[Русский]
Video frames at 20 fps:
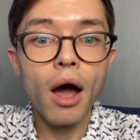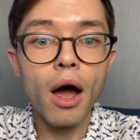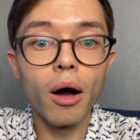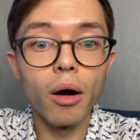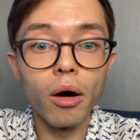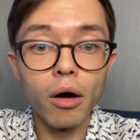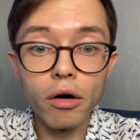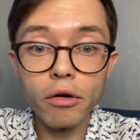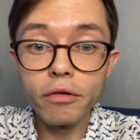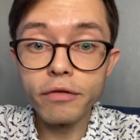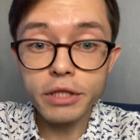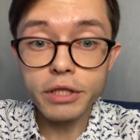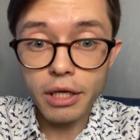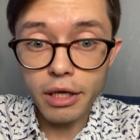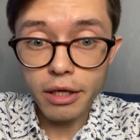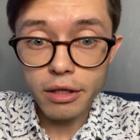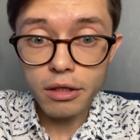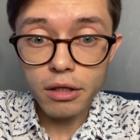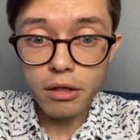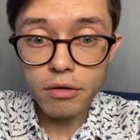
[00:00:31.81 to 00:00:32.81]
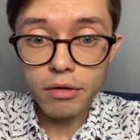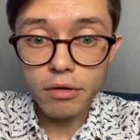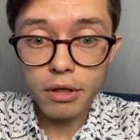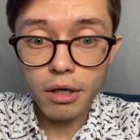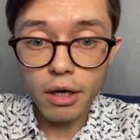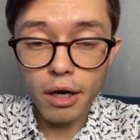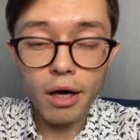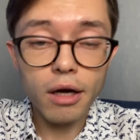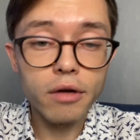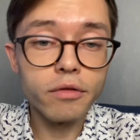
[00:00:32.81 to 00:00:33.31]
Э, в средние
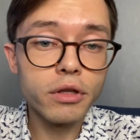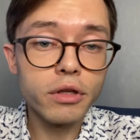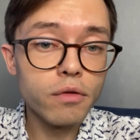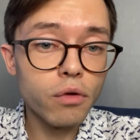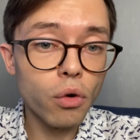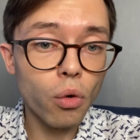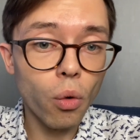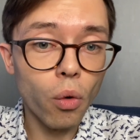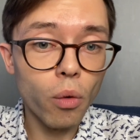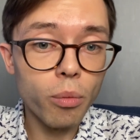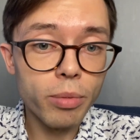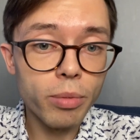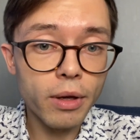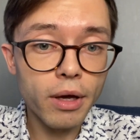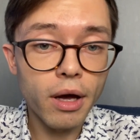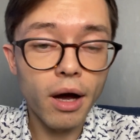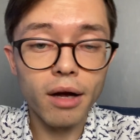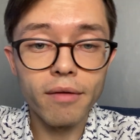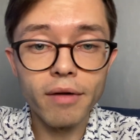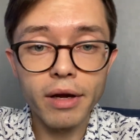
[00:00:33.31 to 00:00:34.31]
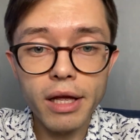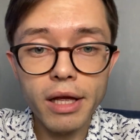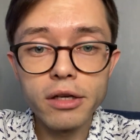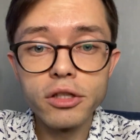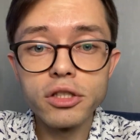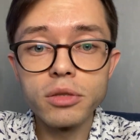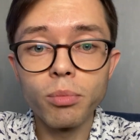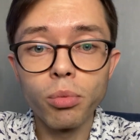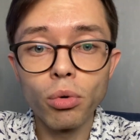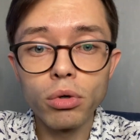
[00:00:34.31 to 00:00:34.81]
века в Европе акварель
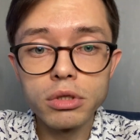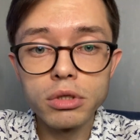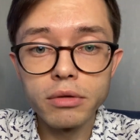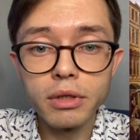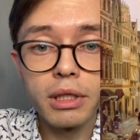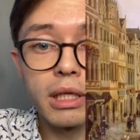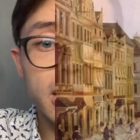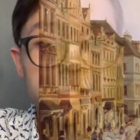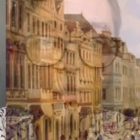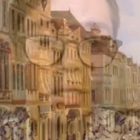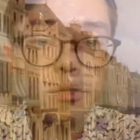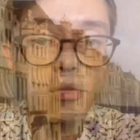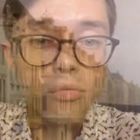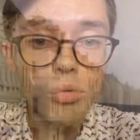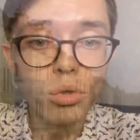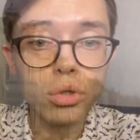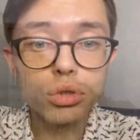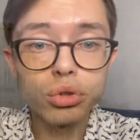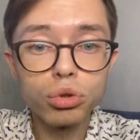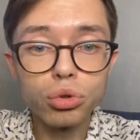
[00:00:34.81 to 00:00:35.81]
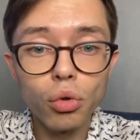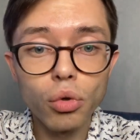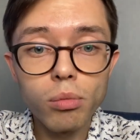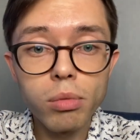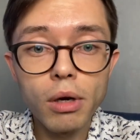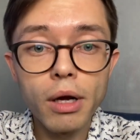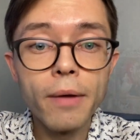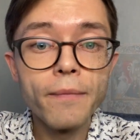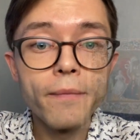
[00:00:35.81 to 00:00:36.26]
использовали для того, чтобы